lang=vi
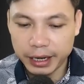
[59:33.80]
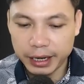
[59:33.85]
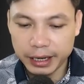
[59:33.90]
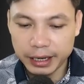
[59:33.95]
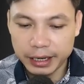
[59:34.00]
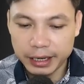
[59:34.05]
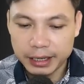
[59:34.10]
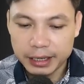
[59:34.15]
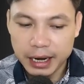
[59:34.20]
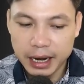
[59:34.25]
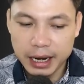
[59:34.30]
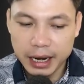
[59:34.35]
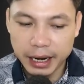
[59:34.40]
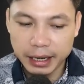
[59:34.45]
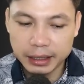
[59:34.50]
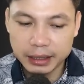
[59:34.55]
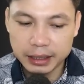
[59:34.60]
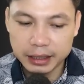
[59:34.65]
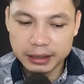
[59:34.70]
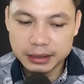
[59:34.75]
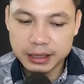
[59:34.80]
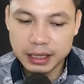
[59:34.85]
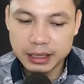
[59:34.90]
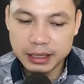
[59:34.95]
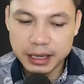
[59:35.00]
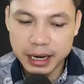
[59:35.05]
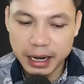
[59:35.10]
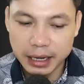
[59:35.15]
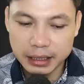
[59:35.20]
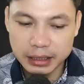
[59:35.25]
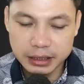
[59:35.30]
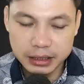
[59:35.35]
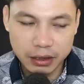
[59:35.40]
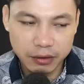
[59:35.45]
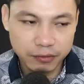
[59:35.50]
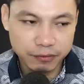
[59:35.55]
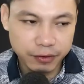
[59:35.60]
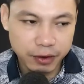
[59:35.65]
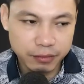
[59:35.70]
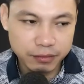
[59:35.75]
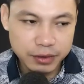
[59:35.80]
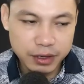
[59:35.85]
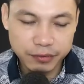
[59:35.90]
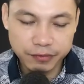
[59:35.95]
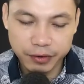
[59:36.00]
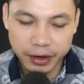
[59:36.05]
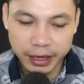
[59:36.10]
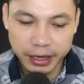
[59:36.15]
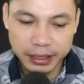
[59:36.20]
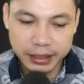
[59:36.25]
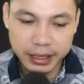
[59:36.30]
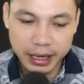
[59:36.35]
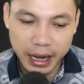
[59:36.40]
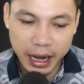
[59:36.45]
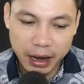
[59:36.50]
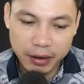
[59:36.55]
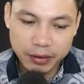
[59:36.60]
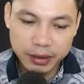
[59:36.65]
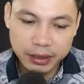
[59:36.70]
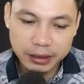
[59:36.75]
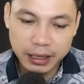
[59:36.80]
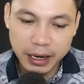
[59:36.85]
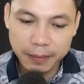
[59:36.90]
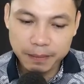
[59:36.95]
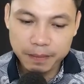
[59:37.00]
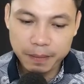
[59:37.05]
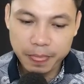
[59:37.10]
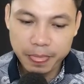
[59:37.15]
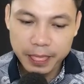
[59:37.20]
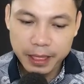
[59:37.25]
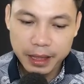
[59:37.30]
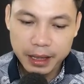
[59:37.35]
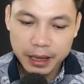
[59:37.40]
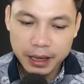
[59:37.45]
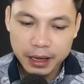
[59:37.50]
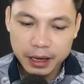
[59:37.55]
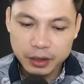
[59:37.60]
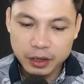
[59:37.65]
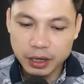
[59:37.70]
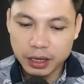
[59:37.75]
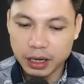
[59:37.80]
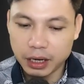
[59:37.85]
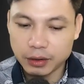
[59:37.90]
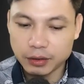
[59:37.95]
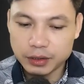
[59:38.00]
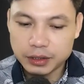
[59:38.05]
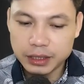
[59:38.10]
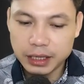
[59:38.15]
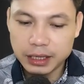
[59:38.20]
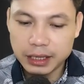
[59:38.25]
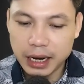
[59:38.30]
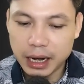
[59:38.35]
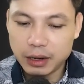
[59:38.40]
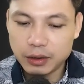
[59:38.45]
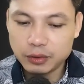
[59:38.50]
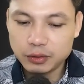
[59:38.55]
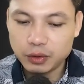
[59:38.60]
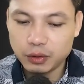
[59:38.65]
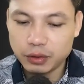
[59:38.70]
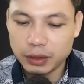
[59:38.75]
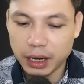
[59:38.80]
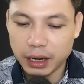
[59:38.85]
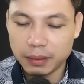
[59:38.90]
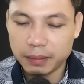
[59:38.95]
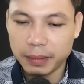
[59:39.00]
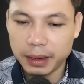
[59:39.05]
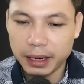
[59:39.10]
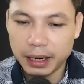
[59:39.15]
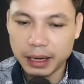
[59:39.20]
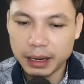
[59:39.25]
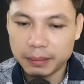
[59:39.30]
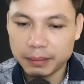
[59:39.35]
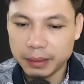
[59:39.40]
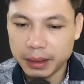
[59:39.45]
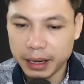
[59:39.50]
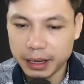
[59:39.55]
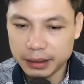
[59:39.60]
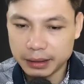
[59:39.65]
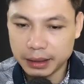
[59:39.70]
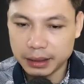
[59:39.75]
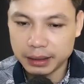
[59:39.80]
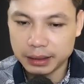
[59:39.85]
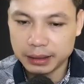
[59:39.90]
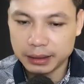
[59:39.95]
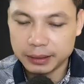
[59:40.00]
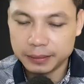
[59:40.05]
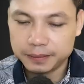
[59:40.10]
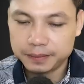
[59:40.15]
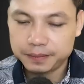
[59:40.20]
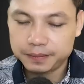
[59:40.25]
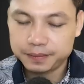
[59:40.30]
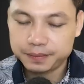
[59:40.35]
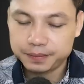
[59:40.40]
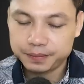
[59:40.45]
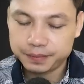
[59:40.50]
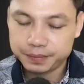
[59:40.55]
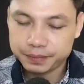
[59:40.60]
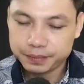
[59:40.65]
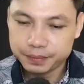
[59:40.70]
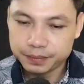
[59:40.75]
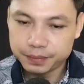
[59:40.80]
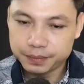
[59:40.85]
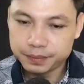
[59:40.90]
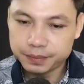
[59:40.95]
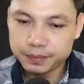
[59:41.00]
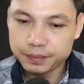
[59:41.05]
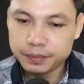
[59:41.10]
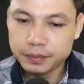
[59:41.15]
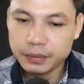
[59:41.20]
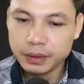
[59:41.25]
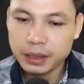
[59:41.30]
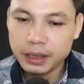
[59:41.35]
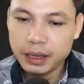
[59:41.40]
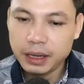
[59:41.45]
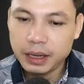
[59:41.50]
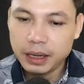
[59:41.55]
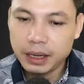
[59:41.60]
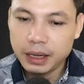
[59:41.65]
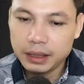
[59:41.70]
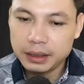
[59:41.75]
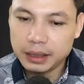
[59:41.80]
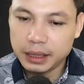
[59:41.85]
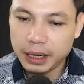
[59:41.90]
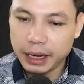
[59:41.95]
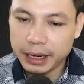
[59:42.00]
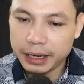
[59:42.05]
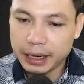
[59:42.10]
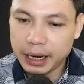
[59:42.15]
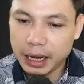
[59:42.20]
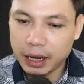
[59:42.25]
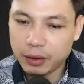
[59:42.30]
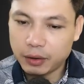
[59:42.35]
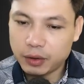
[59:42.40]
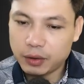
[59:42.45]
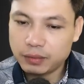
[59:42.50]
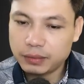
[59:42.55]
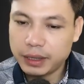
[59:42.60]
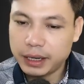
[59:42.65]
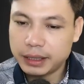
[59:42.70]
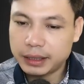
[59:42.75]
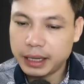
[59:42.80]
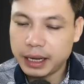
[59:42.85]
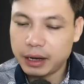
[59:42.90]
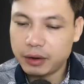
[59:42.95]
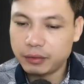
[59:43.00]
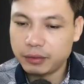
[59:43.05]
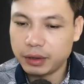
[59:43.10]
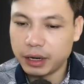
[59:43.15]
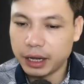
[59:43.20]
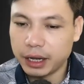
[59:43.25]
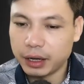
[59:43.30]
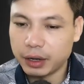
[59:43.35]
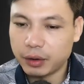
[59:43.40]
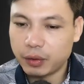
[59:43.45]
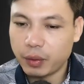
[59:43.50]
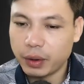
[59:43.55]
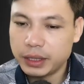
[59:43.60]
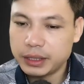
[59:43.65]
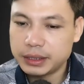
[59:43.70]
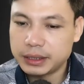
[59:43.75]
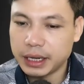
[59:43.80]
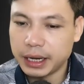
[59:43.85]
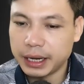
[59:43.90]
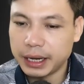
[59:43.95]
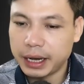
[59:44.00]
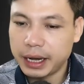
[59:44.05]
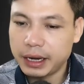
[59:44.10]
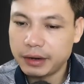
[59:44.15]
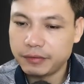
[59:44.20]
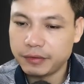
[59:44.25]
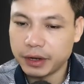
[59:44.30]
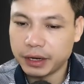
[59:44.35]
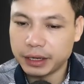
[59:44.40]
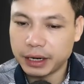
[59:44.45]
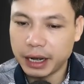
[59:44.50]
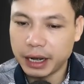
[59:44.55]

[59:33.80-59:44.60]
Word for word: Thắng và Nghĩa hứng khởi hét lớn. Cả hai thằng chẳng cần lão sư phụ của mình nói thêm câu gì, liền chạy nhanh vào trong quán. Cho bốn cốc nước mía nhà bà chú ơi. Có ngay đây hai chú.